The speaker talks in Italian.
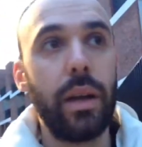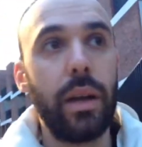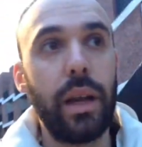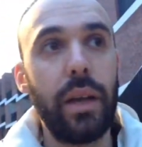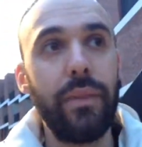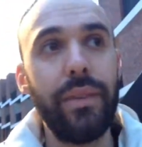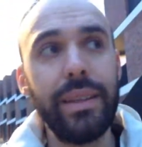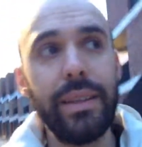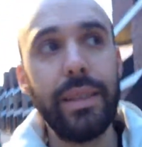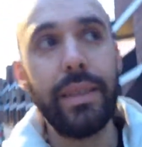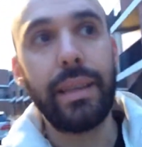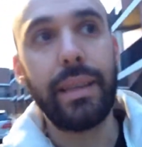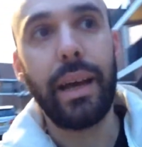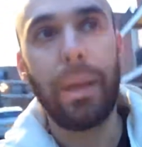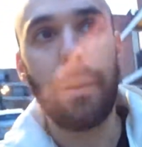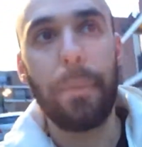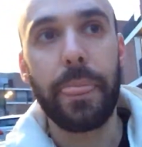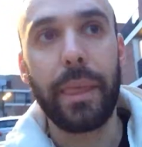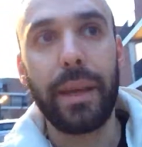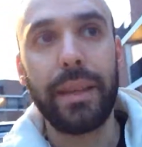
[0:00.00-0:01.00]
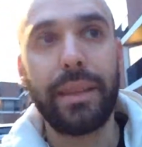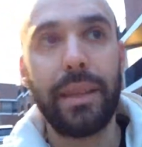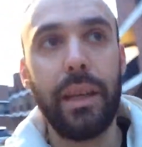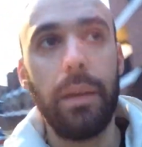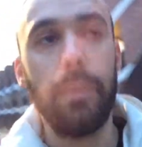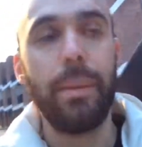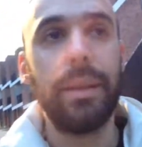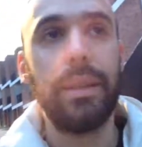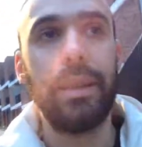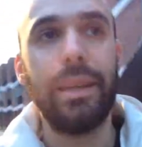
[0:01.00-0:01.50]
La vendita
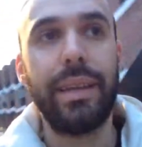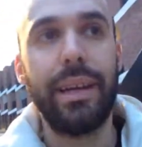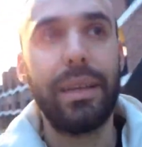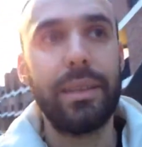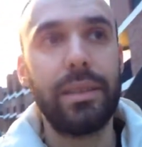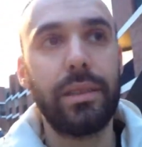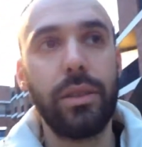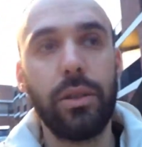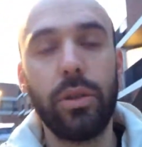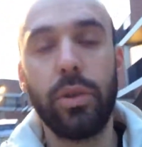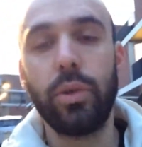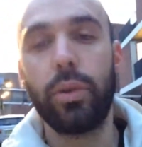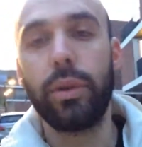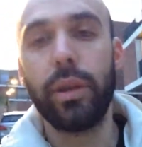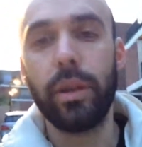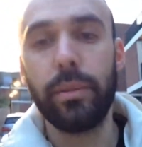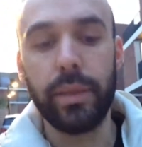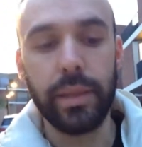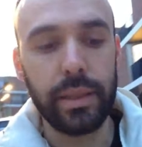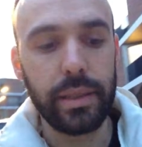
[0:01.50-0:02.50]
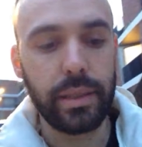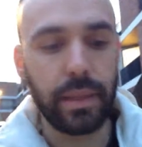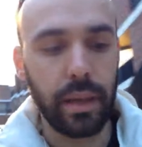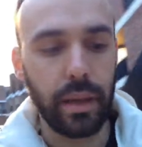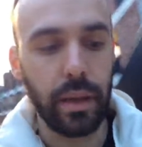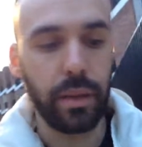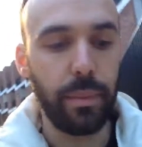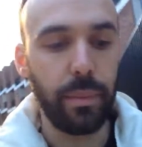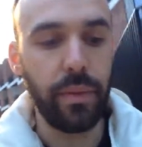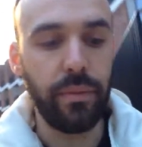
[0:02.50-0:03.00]
telematica asincrona
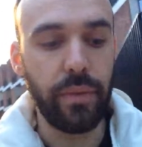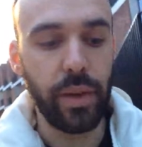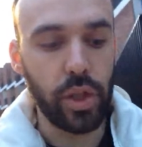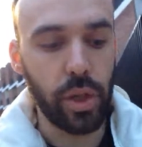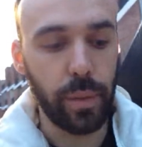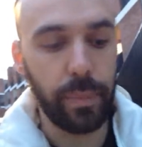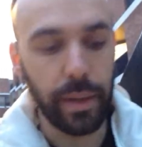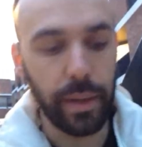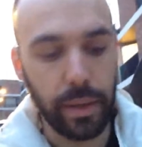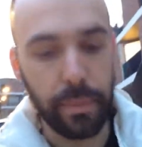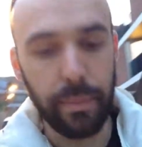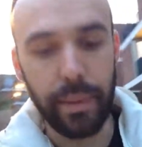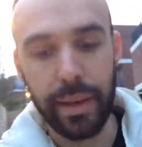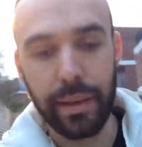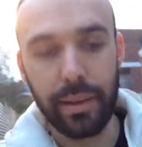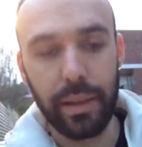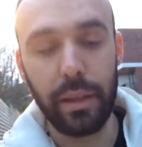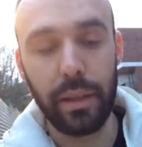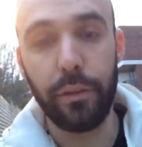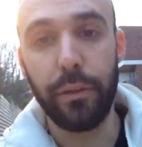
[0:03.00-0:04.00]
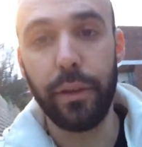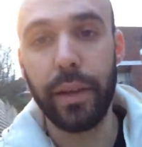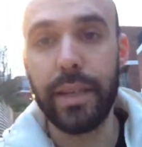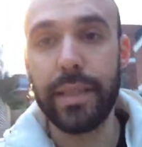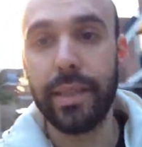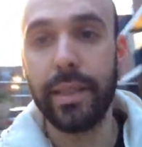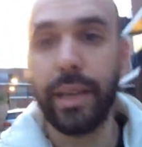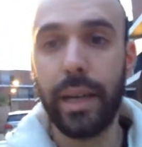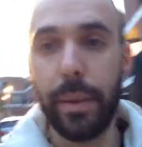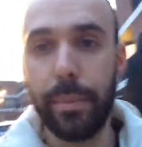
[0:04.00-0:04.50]
mista invece permette, a
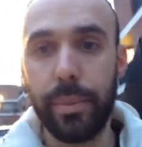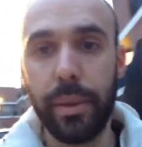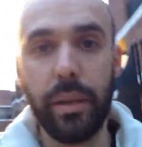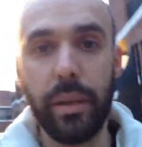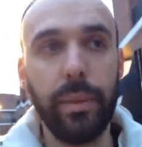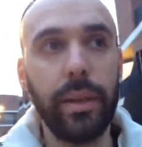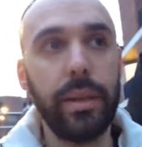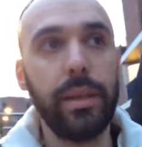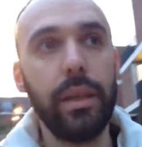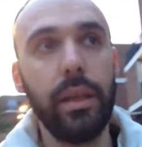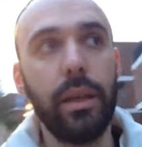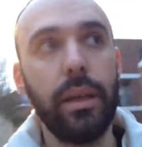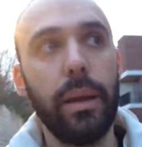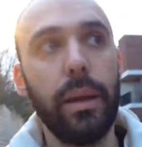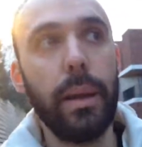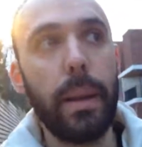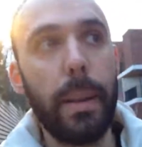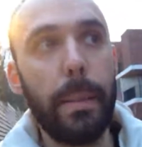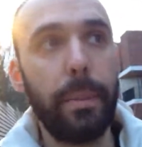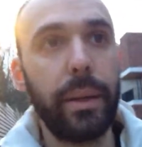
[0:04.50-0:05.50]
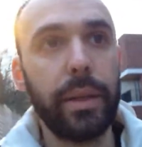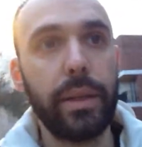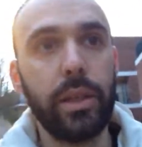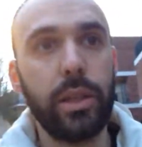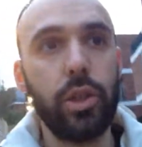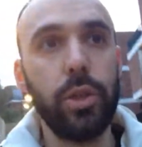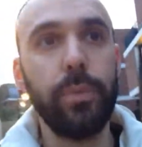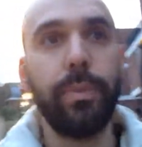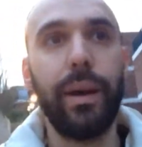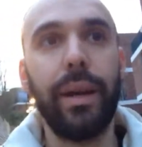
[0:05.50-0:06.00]
differenza della prima, di
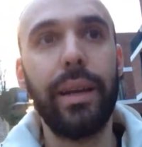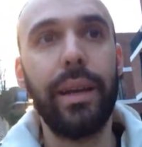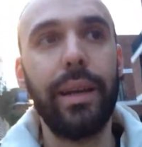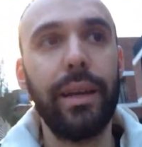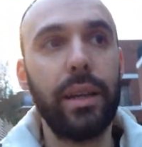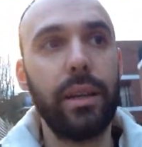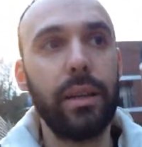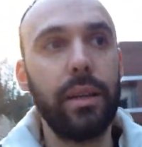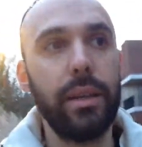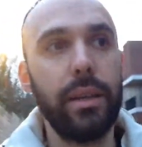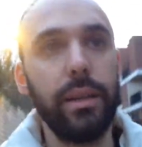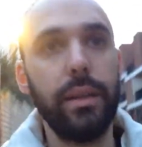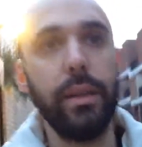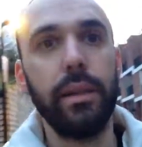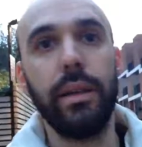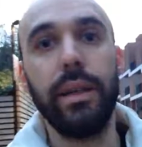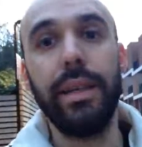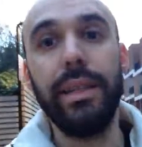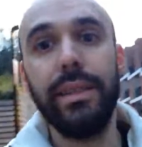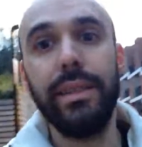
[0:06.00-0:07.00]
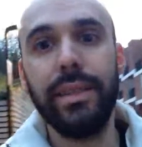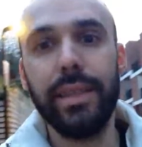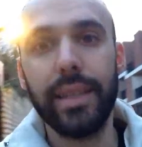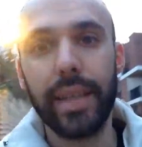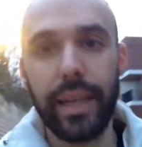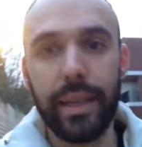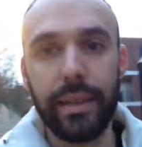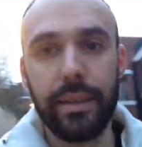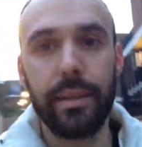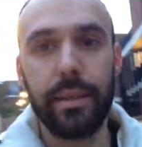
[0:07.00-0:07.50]
partecipare eh, in
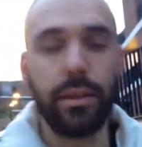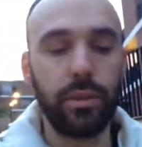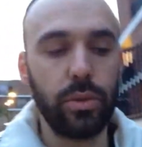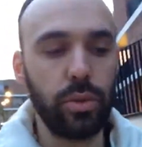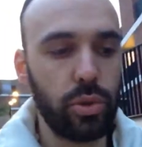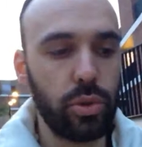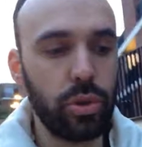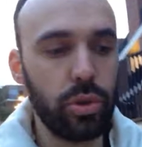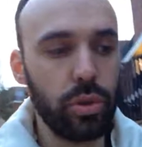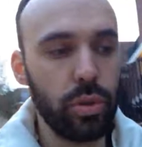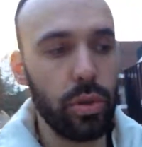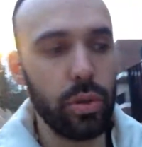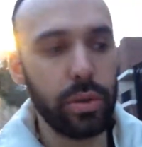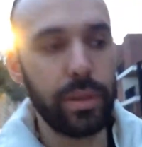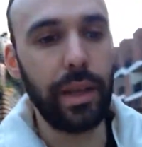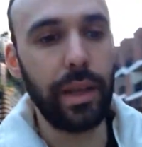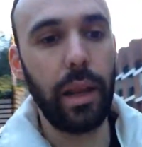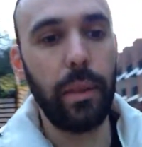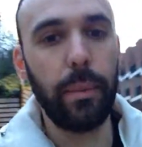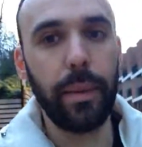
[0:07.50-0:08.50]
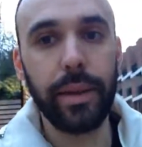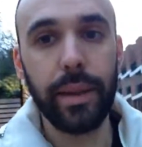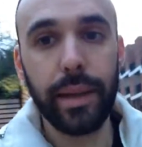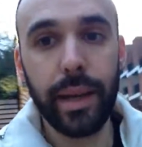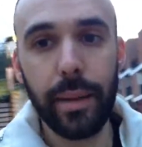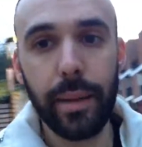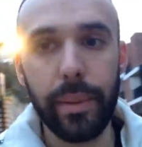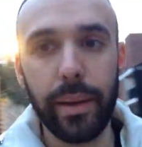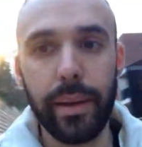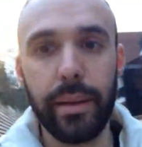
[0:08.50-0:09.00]
diretta non solo
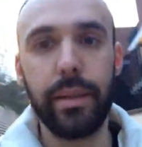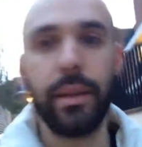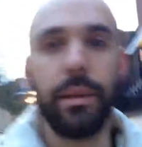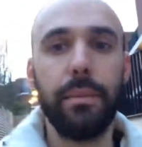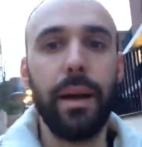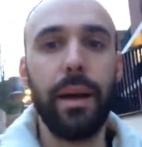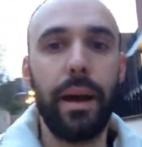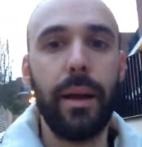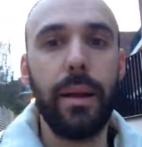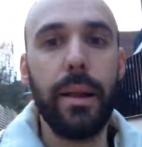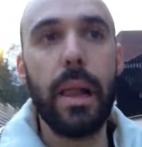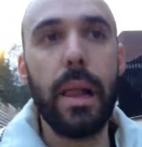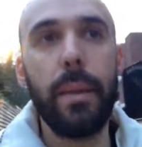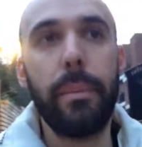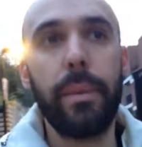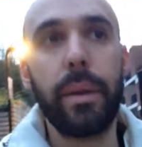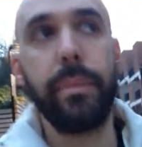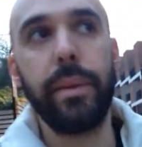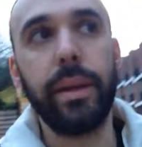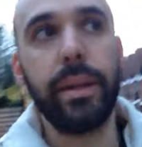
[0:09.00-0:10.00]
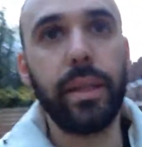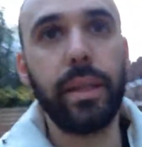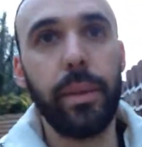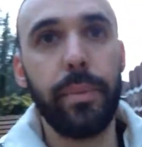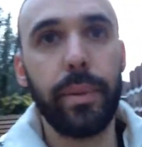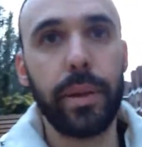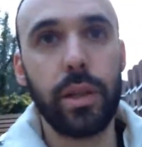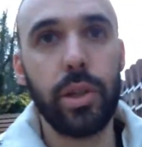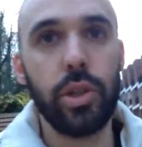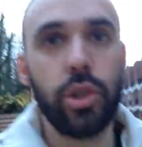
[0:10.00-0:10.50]
telematicamente, ma permette di
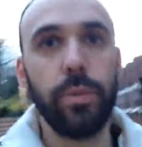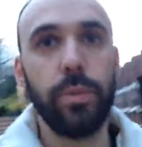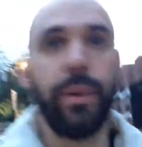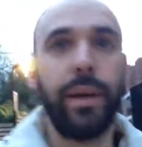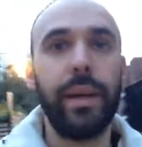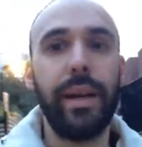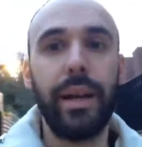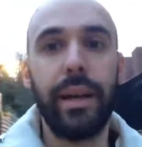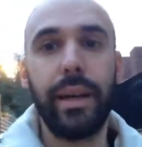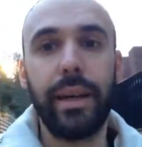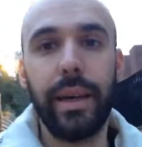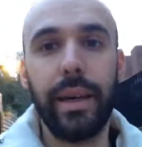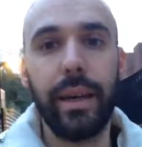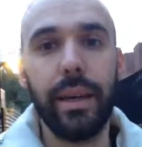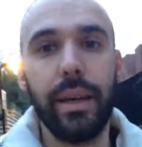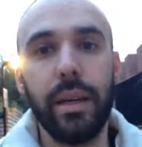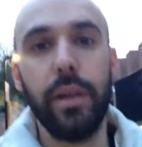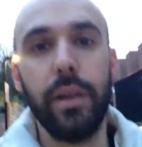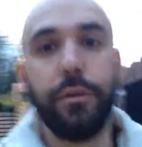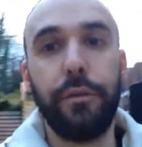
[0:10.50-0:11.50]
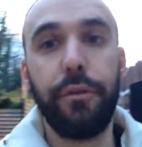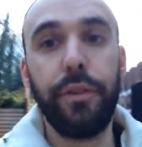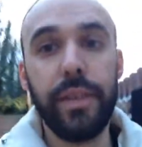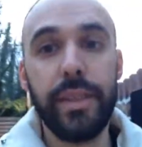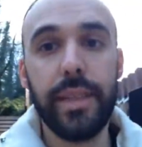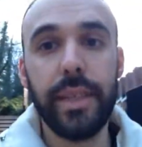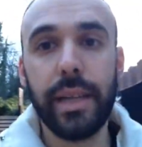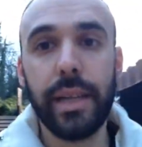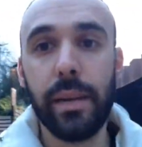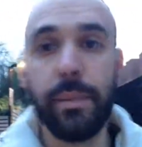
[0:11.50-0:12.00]
partecipare anche
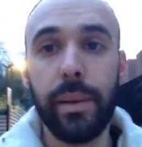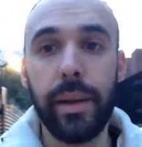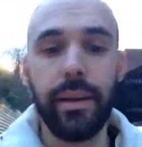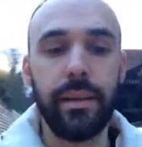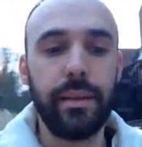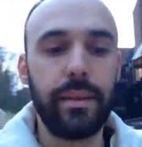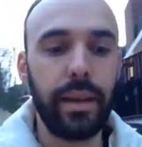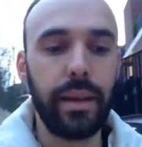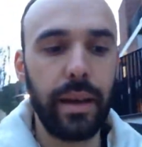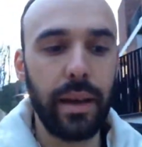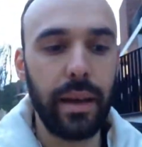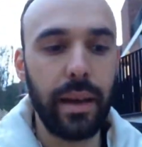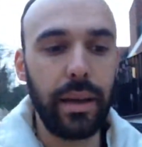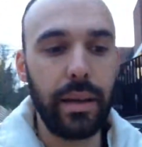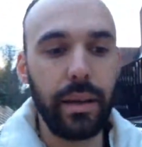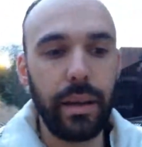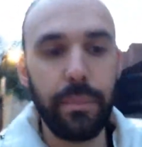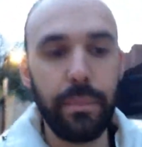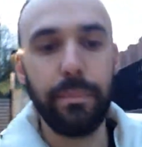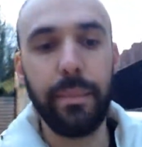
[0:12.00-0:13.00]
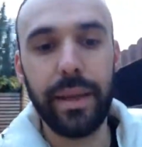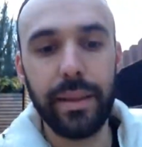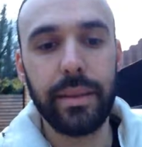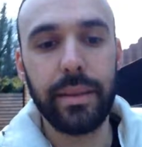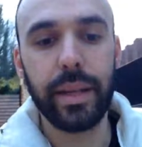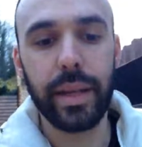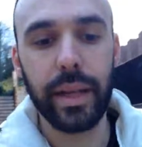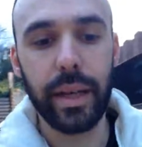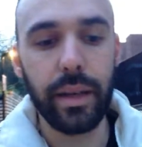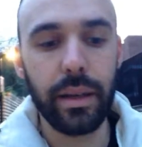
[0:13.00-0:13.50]
fisicamente
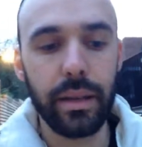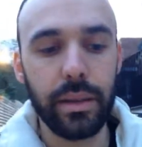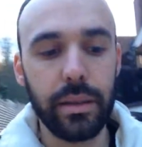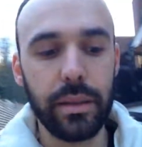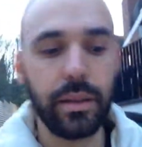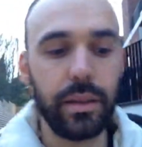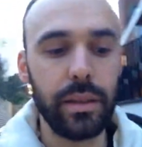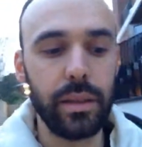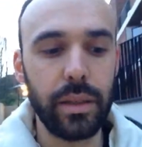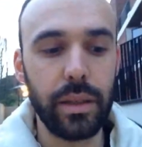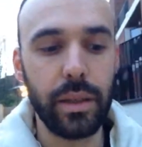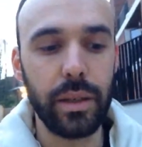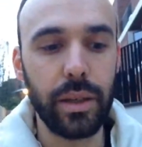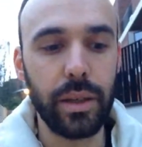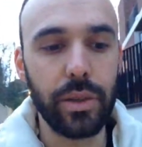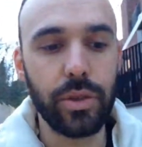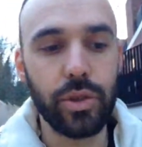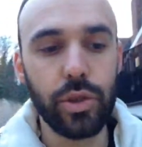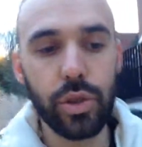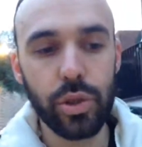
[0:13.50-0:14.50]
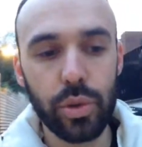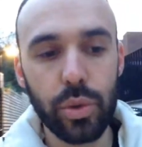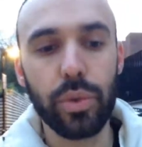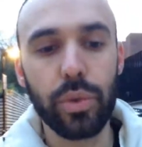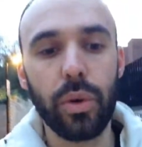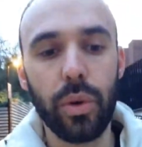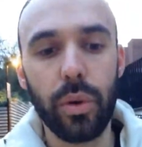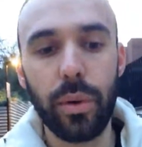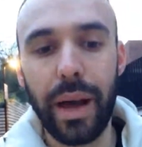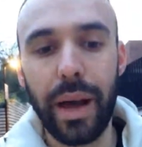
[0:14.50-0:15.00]
mentre eh, ci
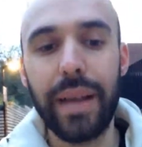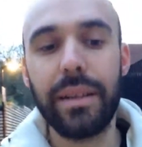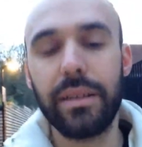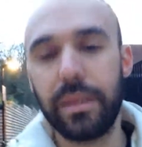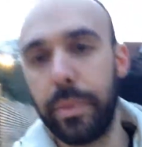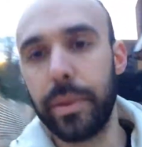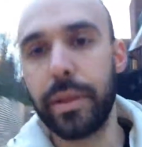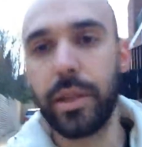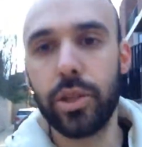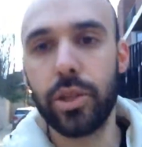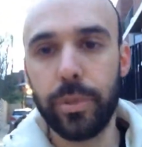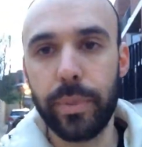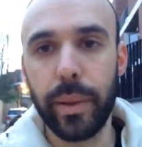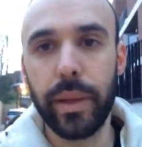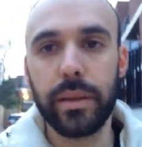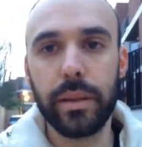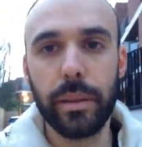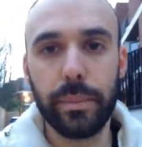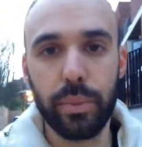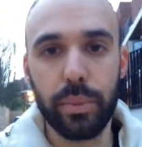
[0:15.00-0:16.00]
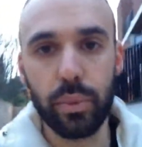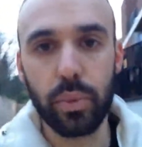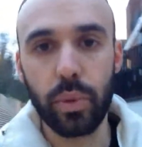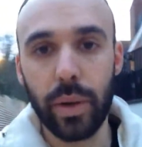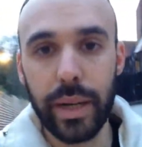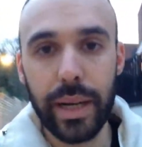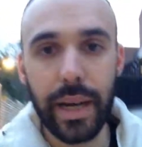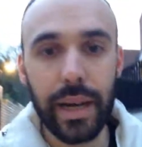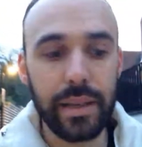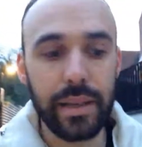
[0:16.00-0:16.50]
sono altri partecipanti appunto
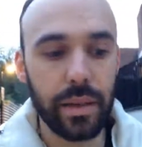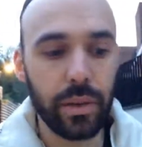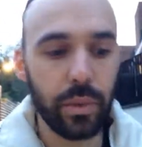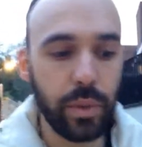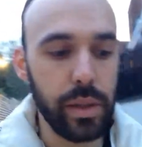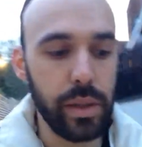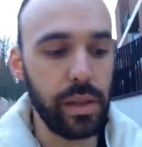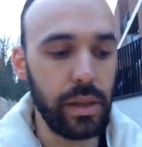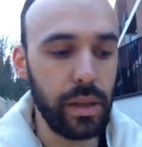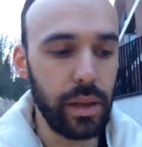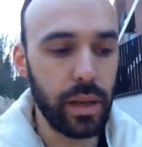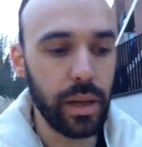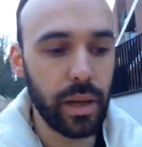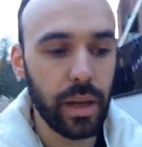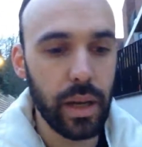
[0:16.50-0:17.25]
a casa, quindi